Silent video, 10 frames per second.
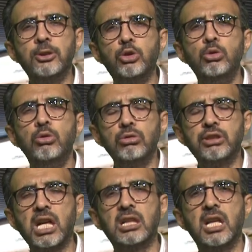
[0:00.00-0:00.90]
günlük
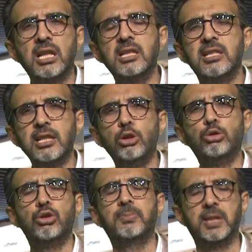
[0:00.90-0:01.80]
takılarınızı
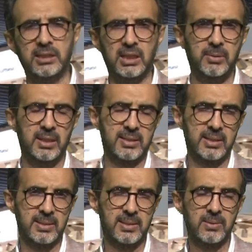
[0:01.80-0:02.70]
götürüp
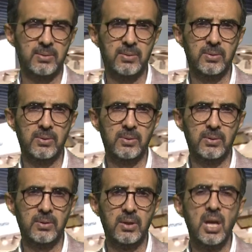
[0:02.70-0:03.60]
getirebilirsiniz.
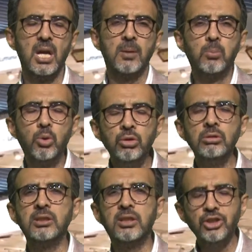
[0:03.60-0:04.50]

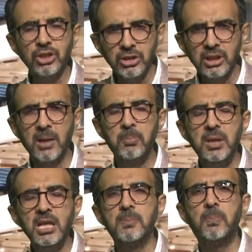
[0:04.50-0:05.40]
Bunun dışında
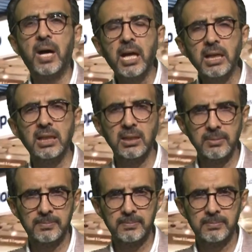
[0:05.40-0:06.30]
bir parayı
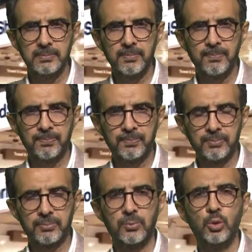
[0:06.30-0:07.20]

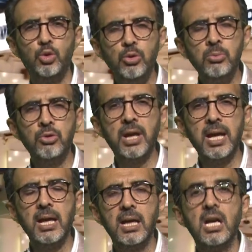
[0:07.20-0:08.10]

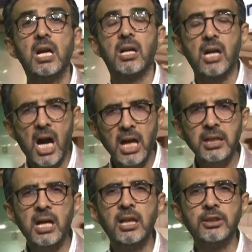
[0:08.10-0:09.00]
gümrüğe
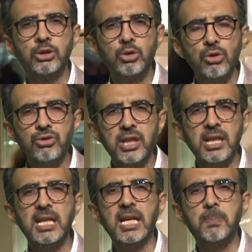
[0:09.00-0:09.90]
kaynağını
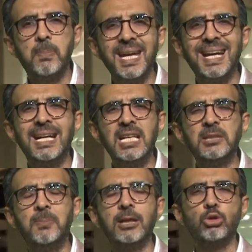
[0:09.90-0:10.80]
göstererek beyan
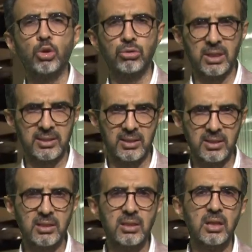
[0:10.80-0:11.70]
etmek
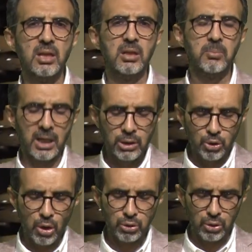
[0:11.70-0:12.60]
zorundasınız. Bakın
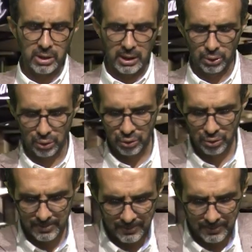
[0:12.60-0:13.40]
çok soru alıyoruz.